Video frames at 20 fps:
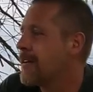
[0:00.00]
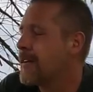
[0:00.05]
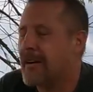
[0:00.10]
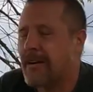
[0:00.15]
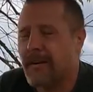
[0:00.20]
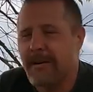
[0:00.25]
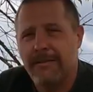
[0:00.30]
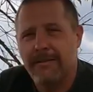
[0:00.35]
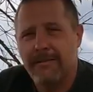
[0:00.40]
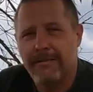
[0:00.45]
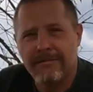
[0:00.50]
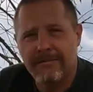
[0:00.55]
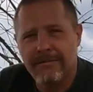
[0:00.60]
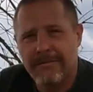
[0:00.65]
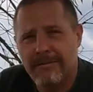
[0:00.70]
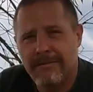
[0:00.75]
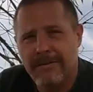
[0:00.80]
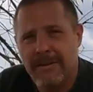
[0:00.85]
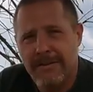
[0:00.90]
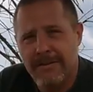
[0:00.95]
Ja,
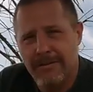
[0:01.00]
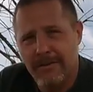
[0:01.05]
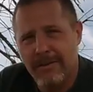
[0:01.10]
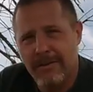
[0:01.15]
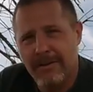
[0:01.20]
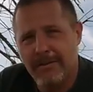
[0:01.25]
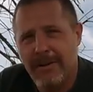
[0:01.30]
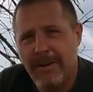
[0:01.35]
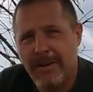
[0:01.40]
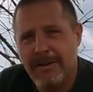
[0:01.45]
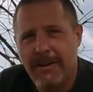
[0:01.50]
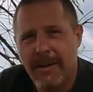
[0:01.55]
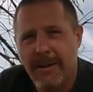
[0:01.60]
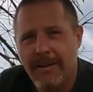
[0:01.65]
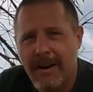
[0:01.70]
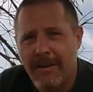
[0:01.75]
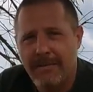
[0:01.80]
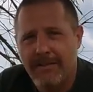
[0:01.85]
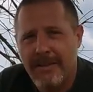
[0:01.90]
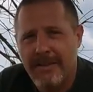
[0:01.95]
das sollte mal das
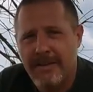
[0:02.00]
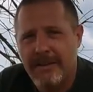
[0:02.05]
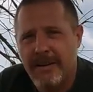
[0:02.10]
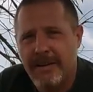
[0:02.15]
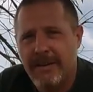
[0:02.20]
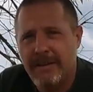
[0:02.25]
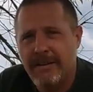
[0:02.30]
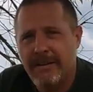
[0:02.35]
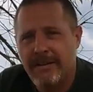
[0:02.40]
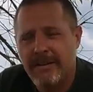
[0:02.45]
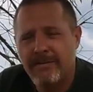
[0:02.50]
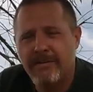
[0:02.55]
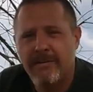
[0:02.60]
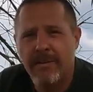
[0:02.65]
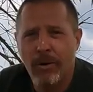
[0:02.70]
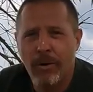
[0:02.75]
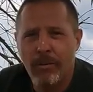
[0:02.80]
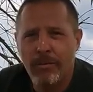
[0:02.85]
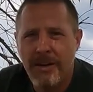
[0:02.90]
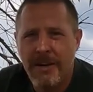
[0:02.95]
kleine Update sein,
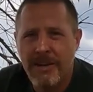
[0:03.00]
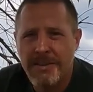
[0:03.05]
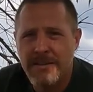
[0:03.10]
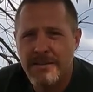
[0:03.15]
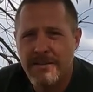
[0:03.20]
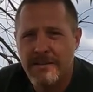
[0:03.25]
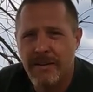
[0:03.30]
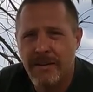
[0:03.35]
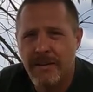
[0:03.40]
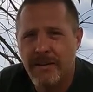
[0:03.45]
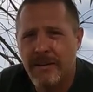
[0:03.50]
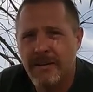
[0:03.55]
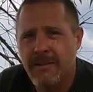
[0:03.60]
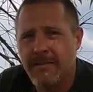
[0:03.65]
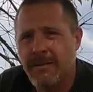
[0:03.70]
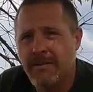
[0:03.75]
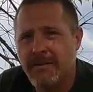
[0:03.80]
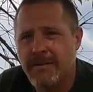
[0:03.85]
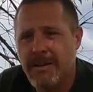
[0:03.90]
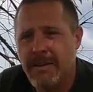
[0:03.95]
warum in letzter Zeit keine
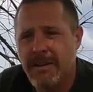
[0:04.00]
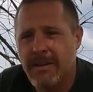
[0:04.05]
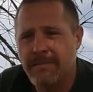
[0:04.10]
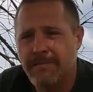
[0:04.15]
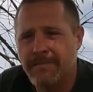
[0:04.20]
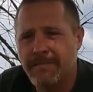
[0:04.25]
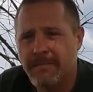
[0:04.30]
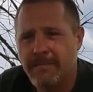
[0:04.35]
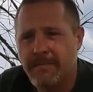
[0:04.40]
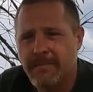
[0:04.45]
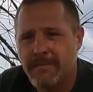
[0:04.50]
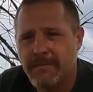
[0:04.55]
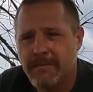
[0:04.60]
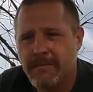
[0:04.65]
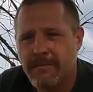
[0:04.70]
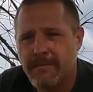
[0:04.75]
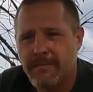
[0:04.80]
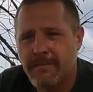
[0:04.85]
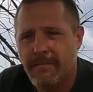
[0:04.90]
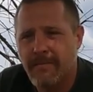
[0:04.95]
Videos kamen.
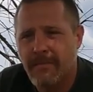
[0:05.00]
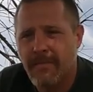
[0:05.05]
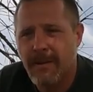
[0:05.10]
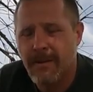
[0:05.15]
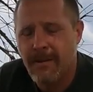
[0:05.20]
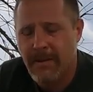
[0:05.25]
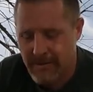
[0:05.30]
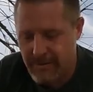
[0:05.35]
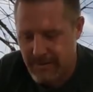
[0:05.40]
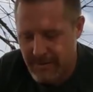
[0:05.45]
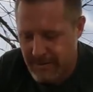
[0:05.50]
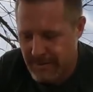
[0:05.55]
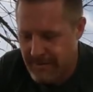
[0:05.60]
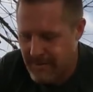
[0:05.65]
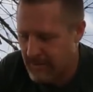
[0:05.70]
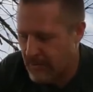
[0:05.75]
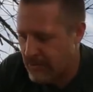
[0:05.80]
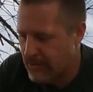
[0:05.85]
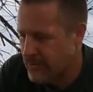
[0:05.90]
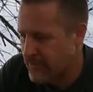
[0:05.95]
Das ist
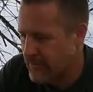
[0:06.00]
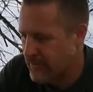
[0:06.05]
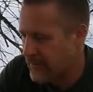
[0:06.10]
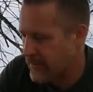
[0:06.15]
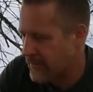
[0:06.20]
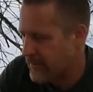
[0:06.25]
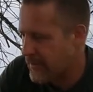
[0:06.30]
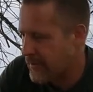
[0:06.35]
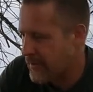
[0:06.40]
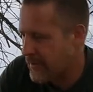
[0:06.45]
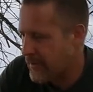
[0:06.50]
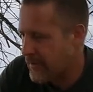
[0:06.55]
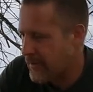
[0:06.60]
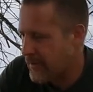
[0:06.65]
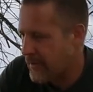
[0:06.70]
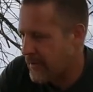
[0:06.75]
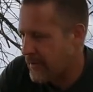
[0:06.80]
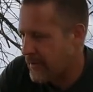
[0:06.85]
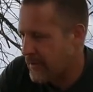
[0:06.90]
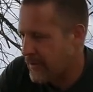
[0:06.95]
jetzt ja auch schon
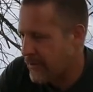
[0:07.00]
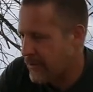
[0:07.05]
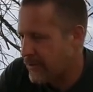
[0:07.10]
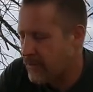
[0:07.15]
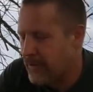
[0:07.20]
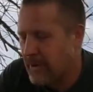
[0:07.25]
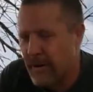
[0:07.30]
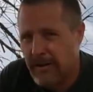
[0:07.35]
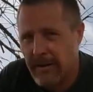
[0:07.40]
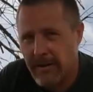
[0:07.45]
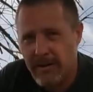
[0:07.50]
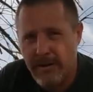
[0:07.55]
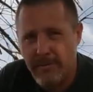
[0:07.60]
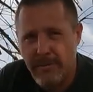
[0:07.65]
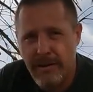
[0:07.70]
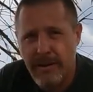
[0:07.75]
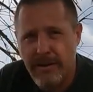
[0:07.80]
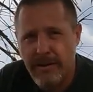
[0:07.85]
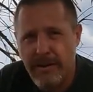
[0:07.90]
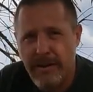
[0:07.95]
über anderthalb
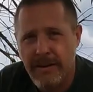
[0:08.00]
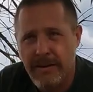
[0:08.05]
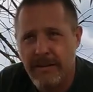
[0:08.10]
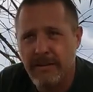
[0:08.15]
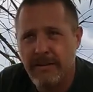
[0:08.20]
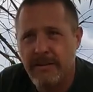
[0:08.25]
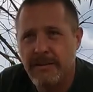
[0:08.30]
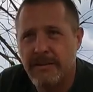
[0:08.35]
Jahre her.